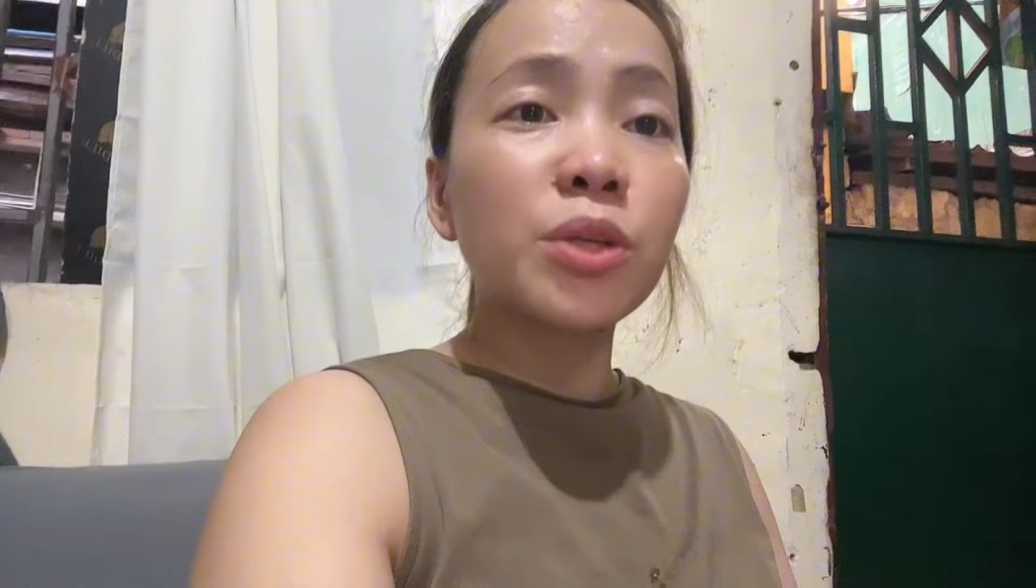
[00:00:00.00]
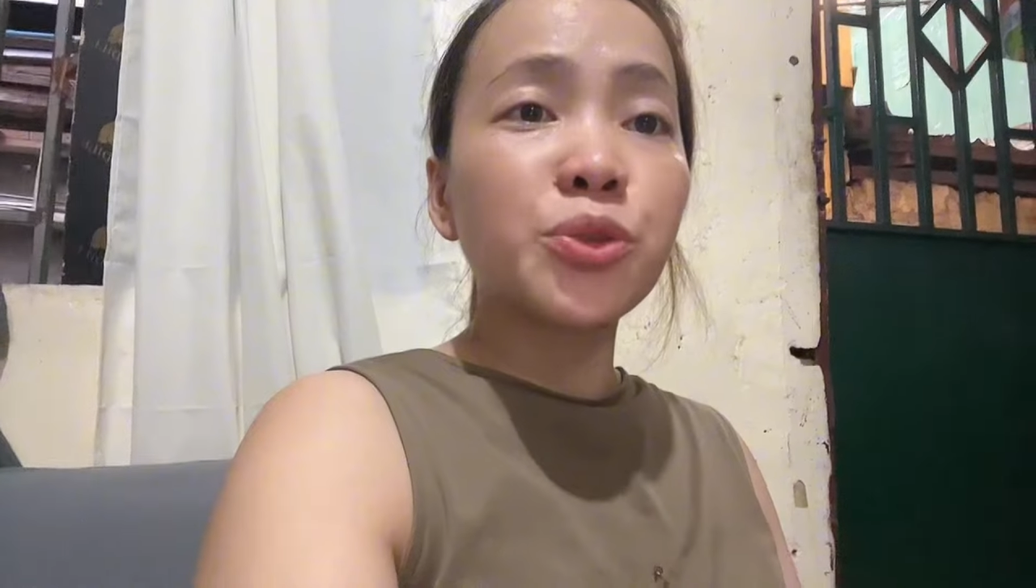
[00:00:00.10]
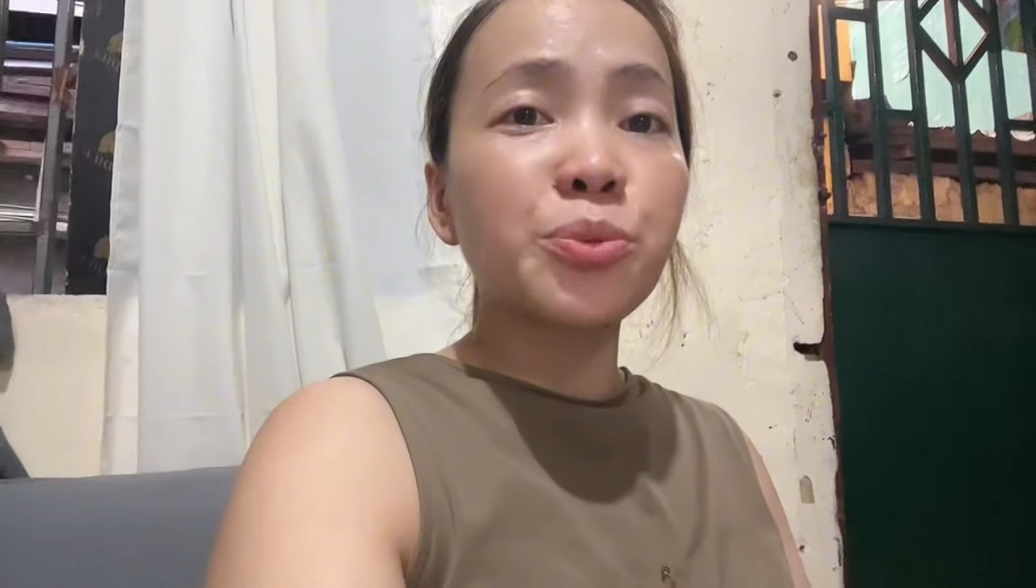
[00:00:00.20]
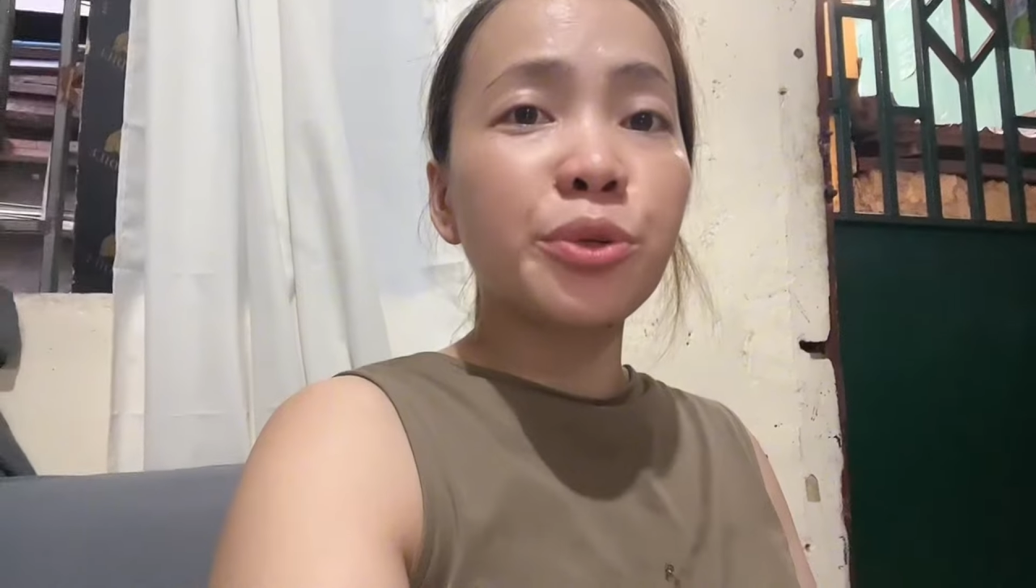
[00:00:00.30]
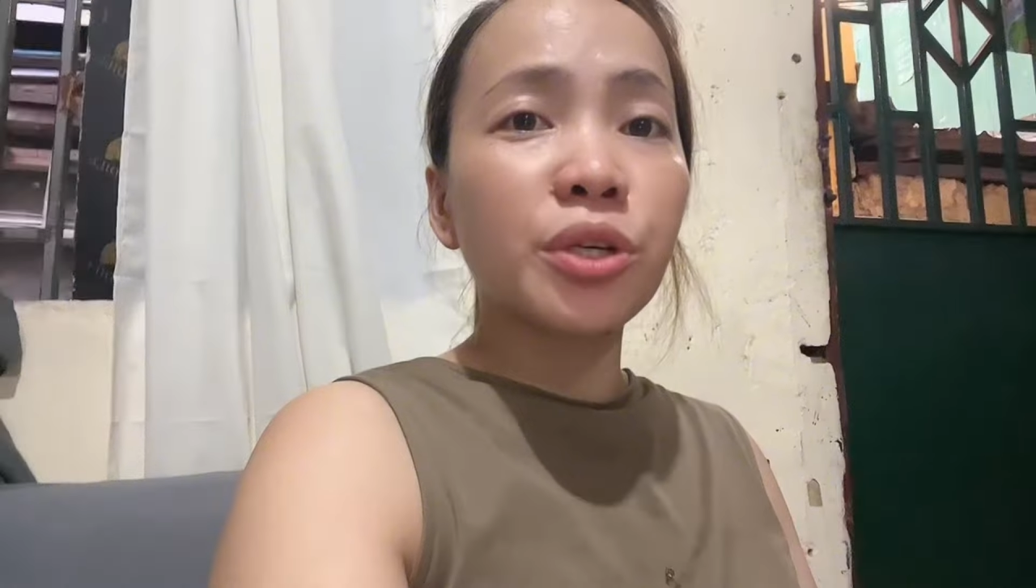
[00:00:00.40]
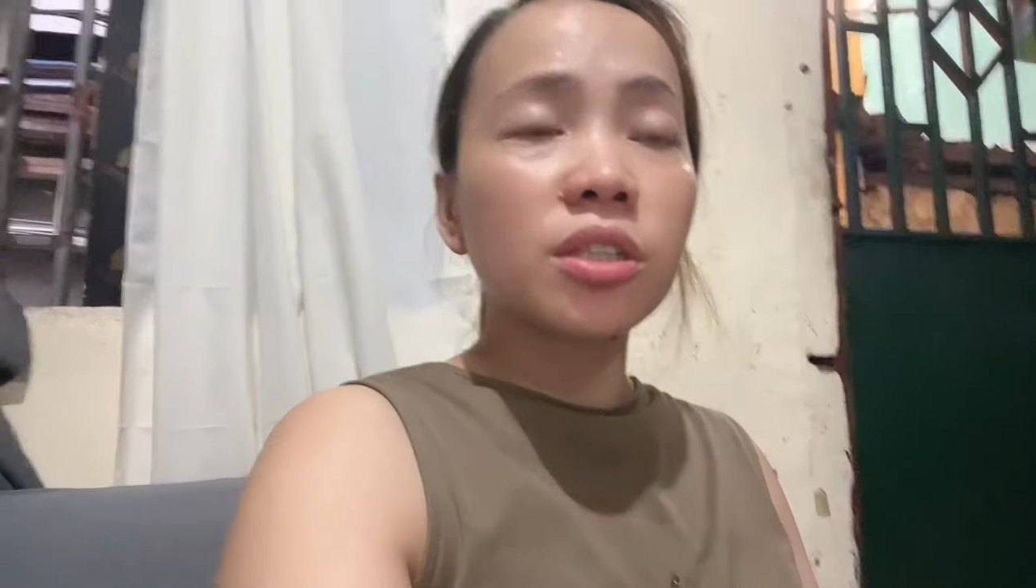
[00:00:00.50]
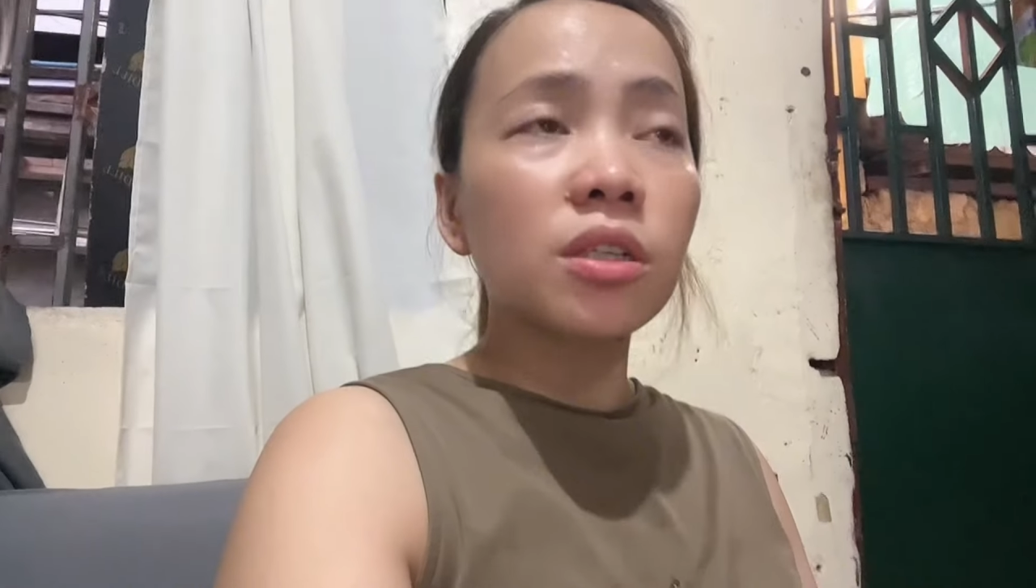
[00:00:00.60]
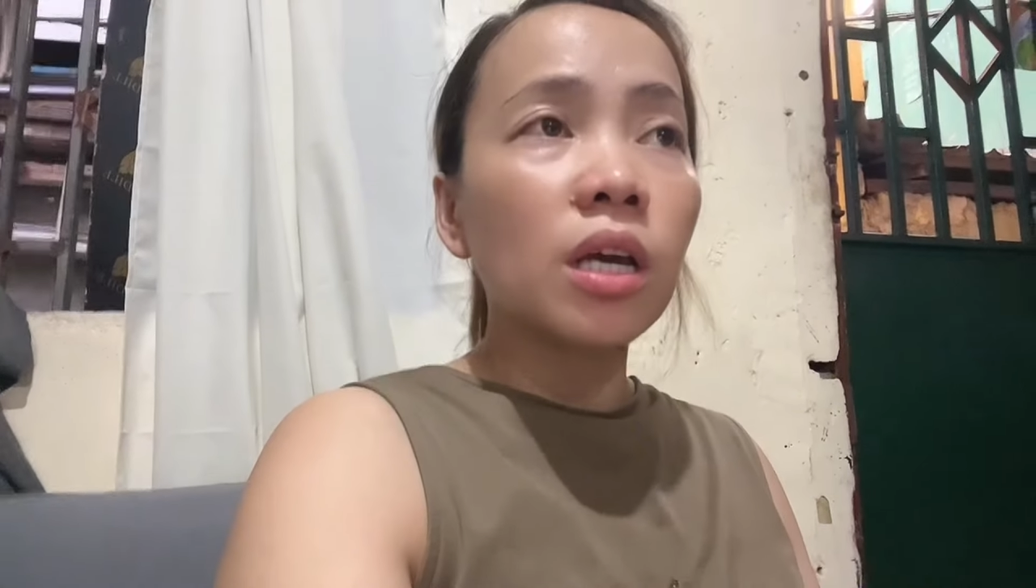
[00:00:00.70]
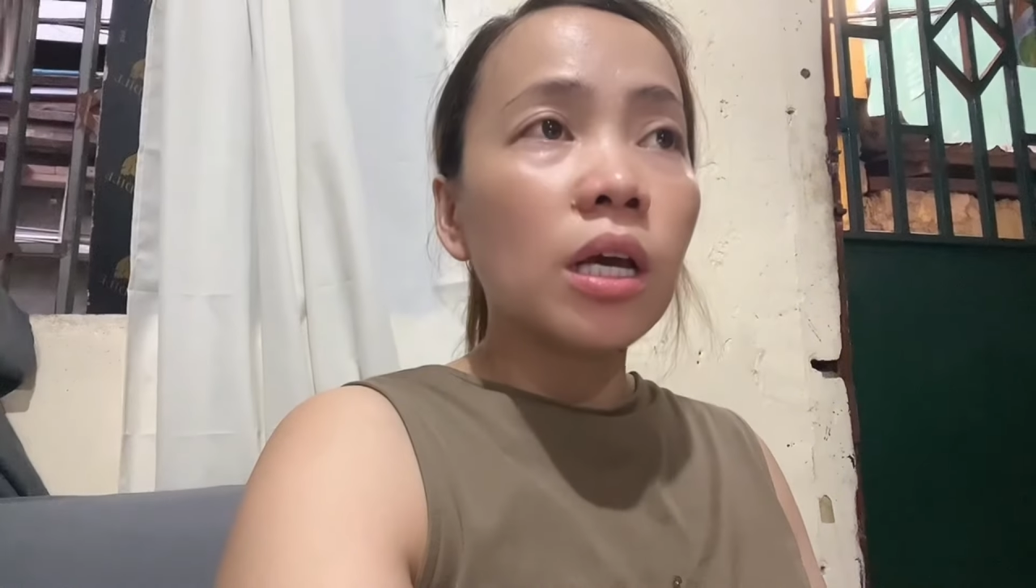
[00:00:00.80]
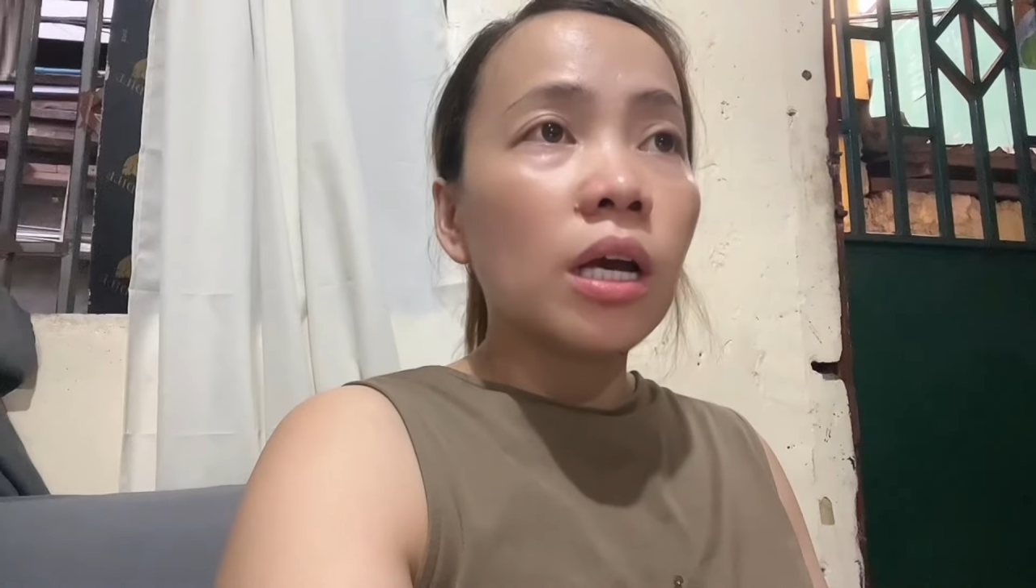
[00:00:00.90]
newborn,
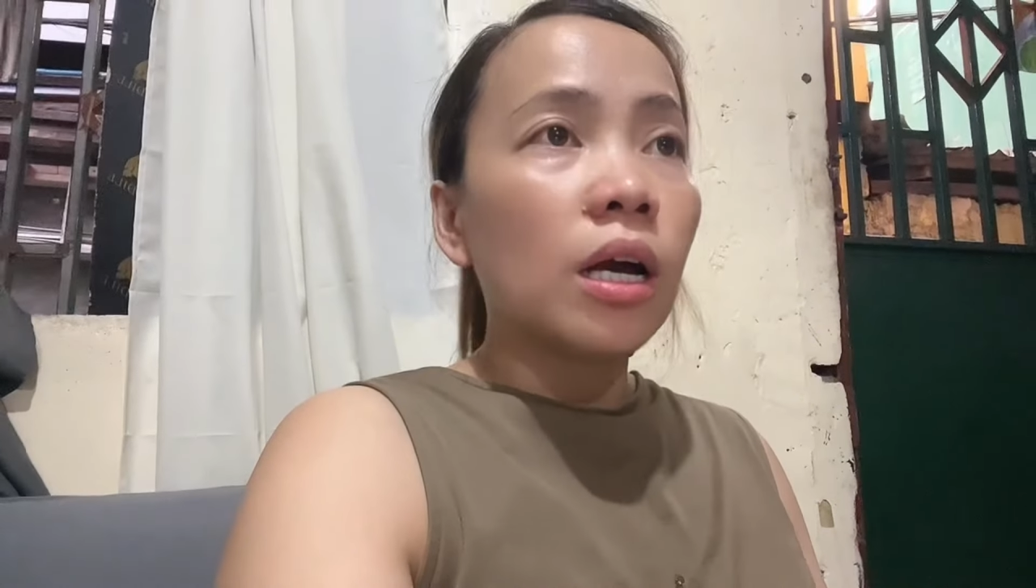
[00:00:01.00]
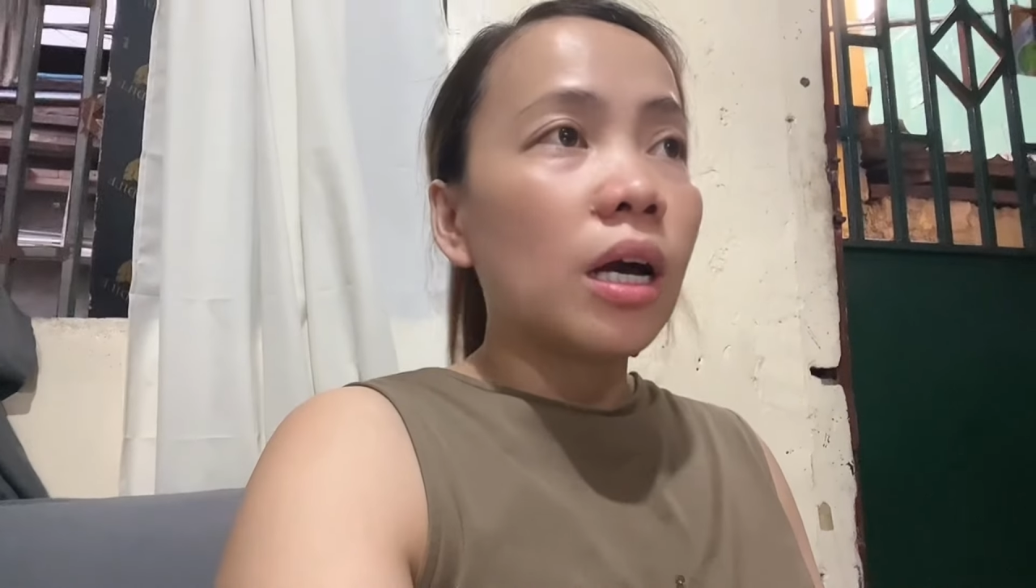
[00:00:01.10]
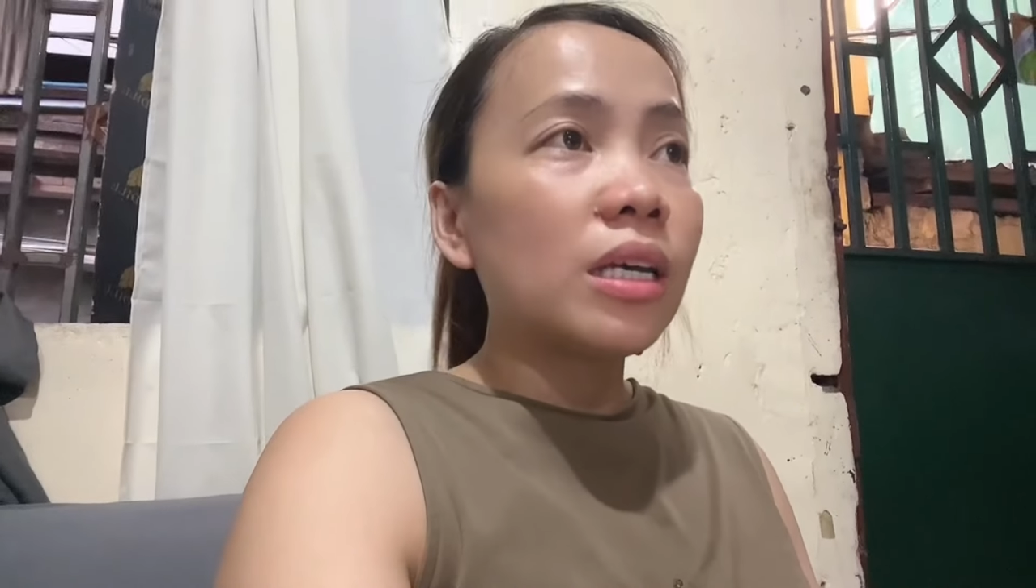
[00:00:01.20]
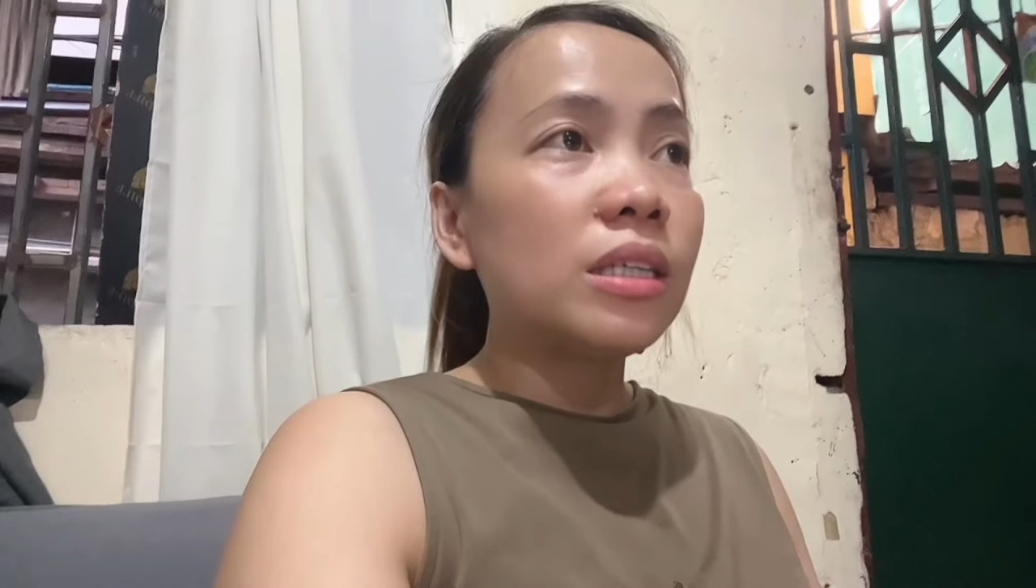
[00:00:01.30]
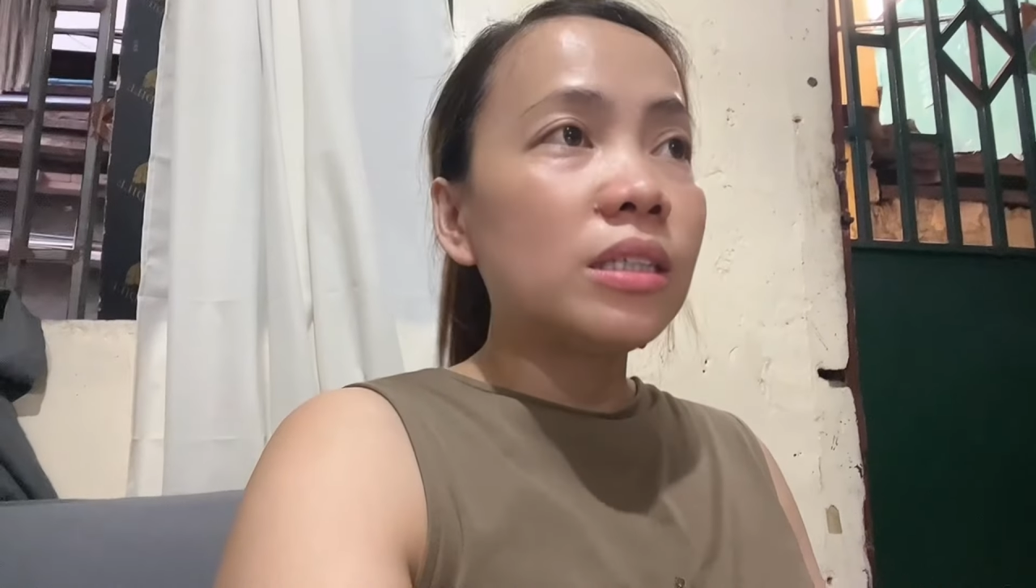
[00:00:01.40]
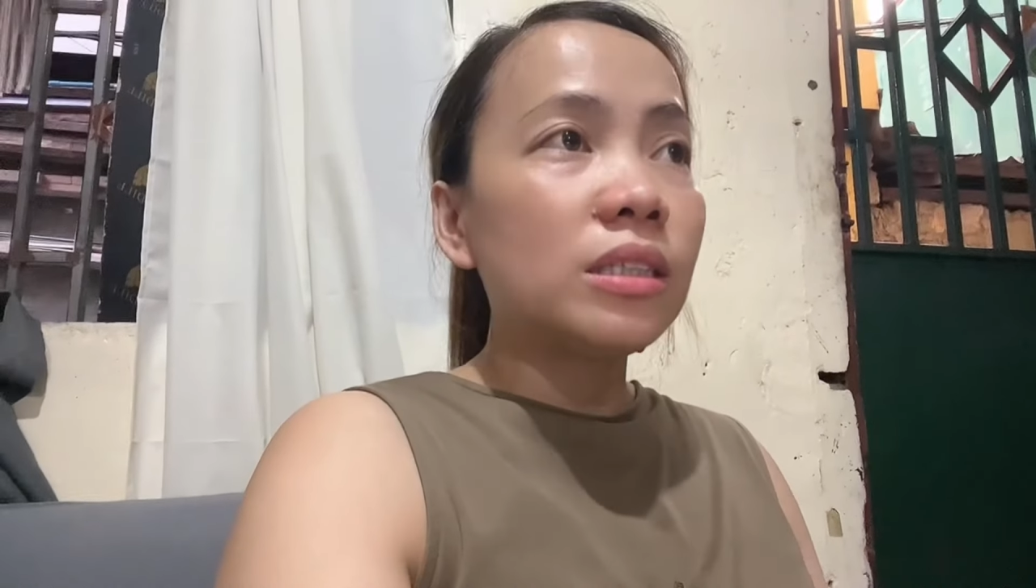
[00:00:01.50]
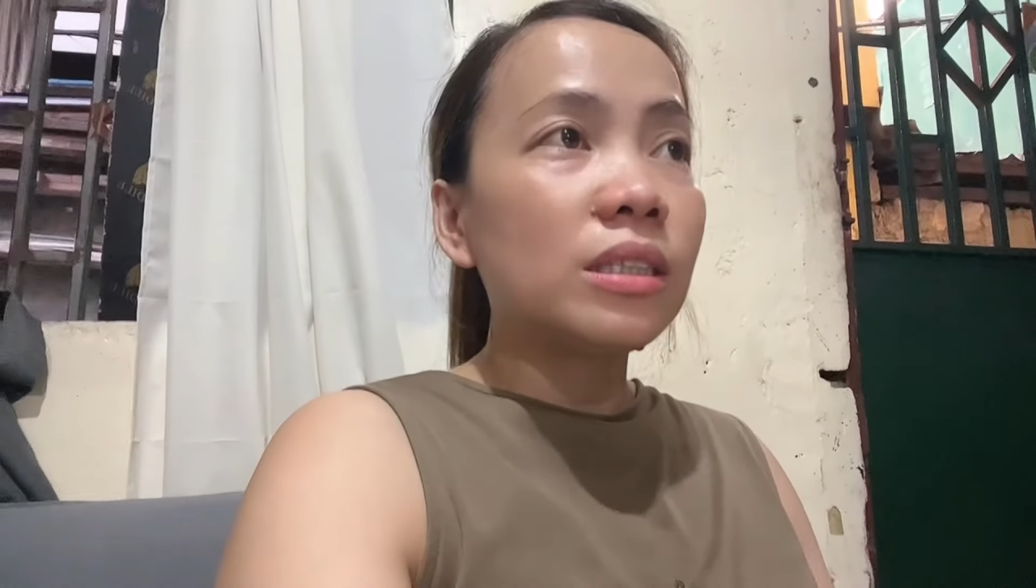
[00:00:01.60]
ay